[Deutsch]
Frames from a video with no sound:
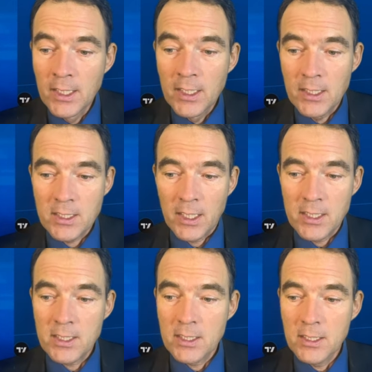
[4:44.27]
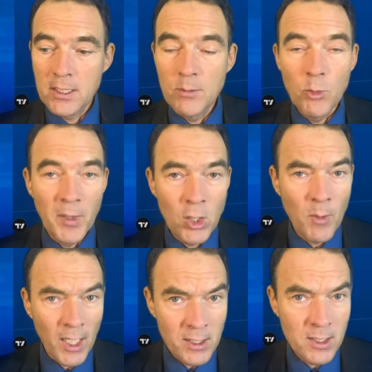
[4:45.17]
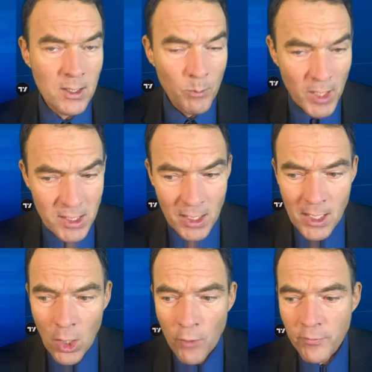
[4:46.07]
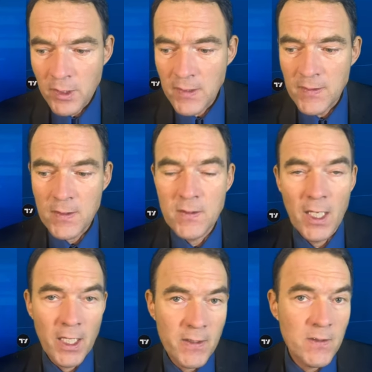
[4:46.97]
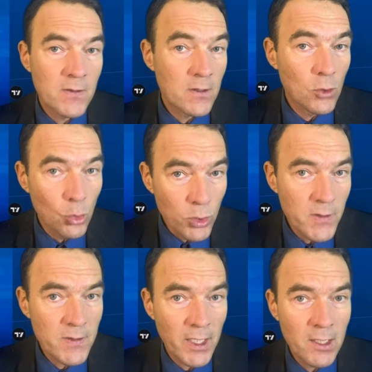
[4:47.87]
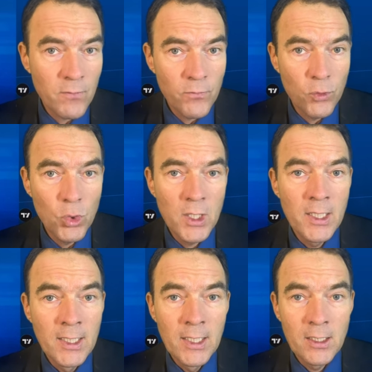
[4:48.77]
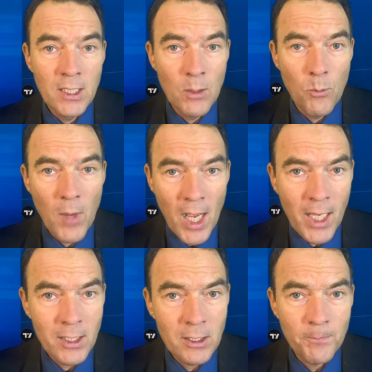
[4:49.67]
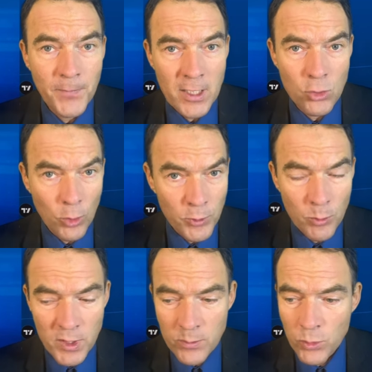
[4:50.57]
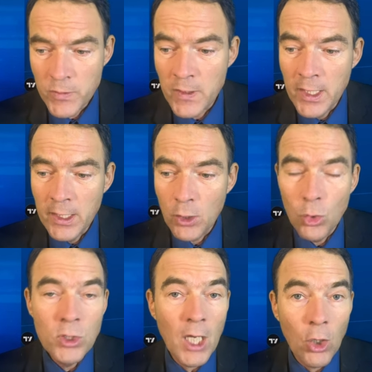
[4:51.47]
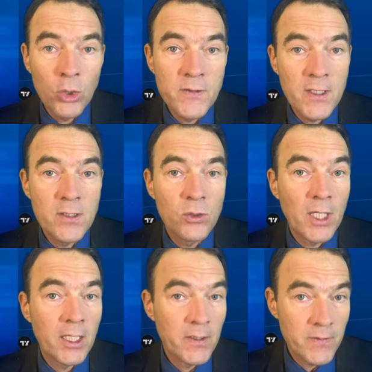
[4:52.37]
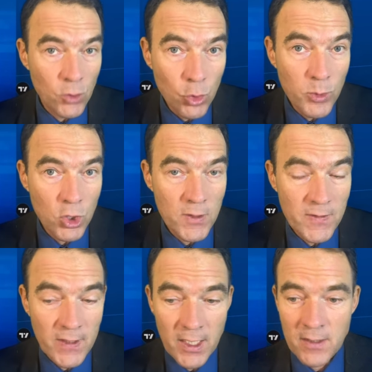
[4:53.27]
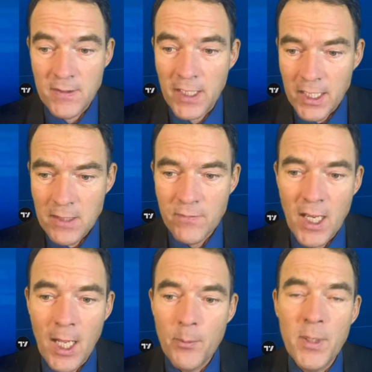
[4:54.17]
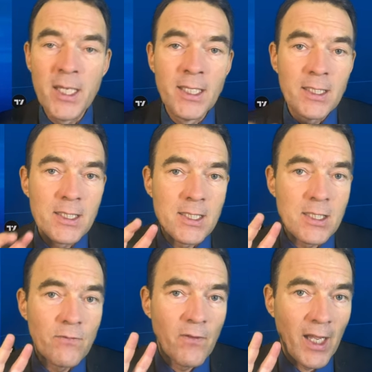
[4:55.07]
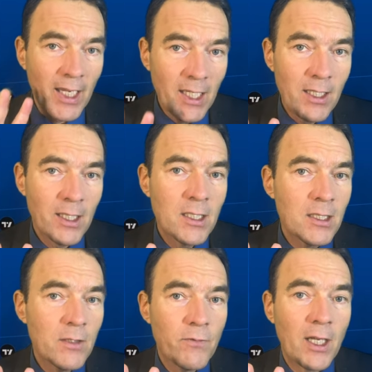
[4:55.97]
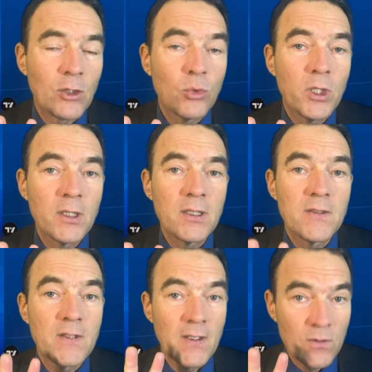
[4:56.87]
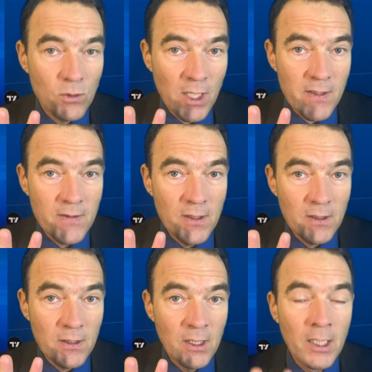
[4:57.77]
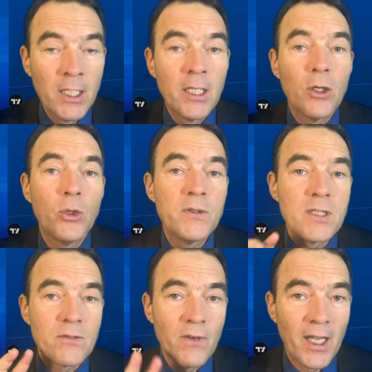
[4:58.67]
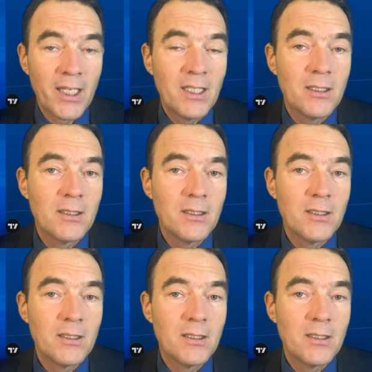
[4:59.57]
Das heißt, äh, die Momentum-Aktien sind besser gelaufen. Das ist erstens ein gutes Zeichen für den Markt, also Optimismus und auch ein saisonal ganz typisches Zeichen. Das heißt, wir haben zwei Renditefaktoren, die saisonal sind und zwei,